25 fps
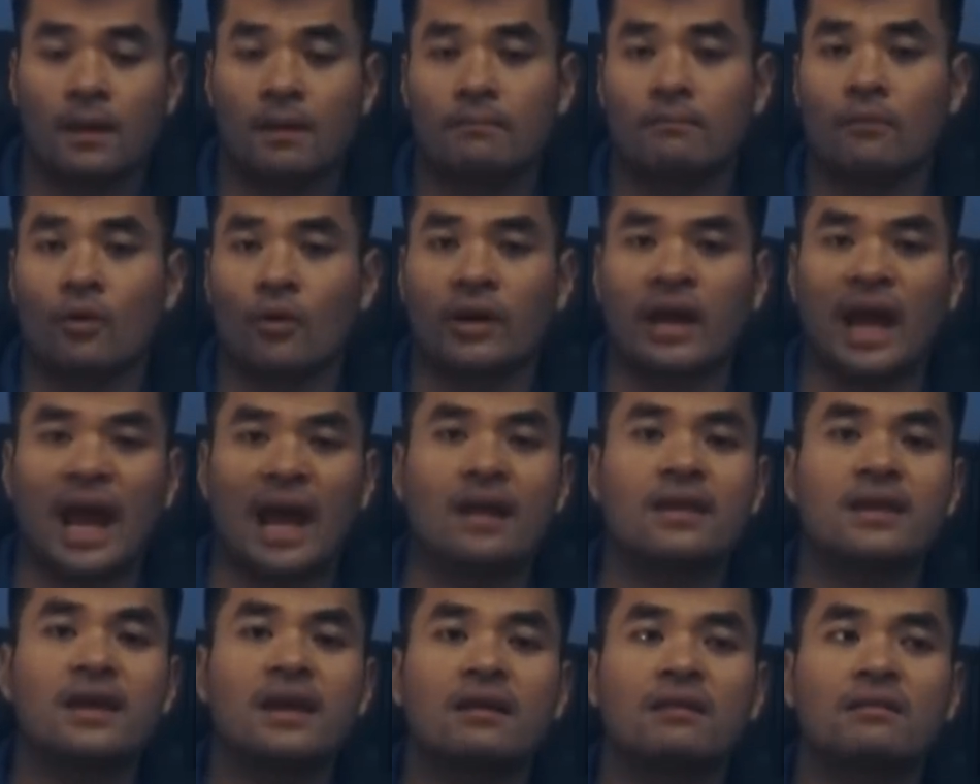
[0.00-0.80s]
một kẻ
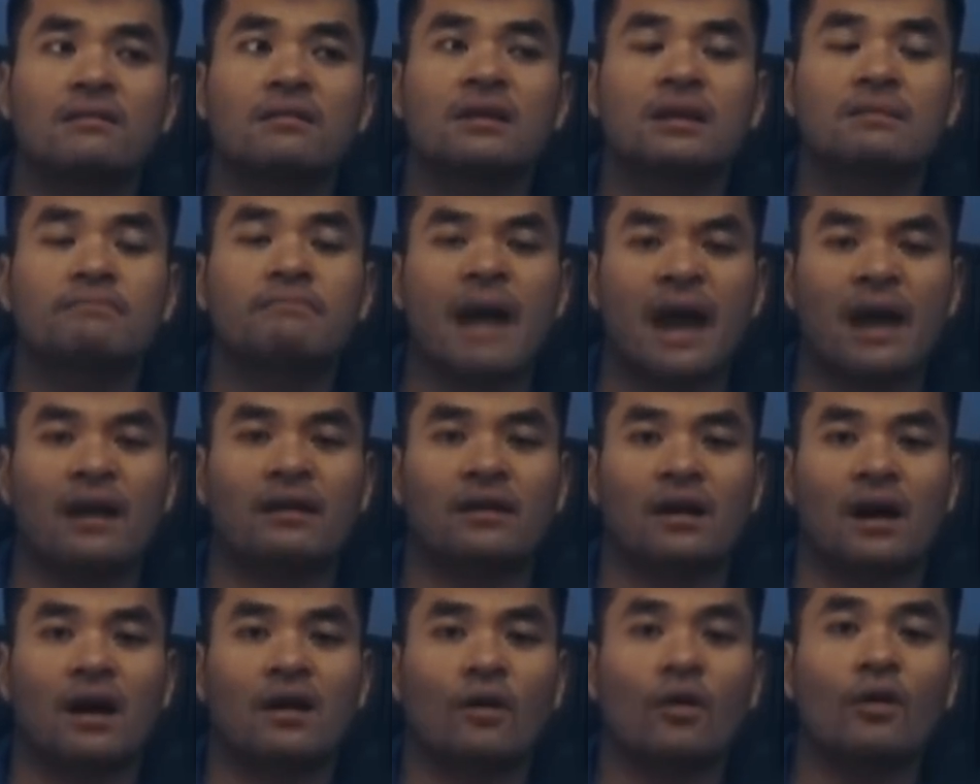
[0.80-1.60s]
giết người mang
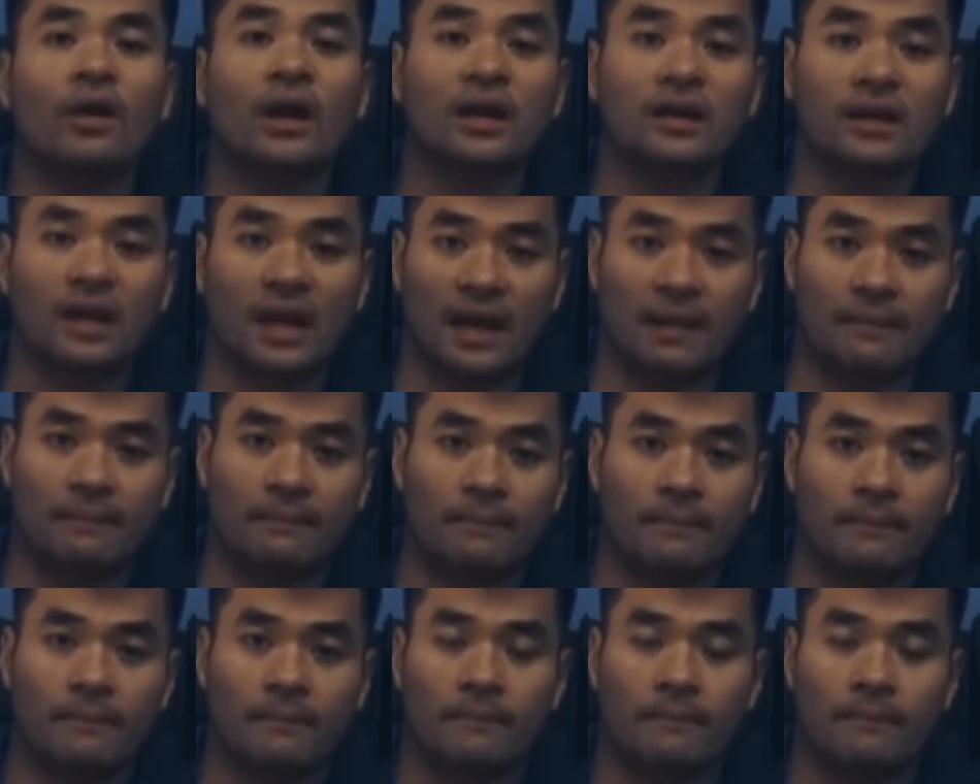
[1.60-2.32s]
rợ có kinh nghiệm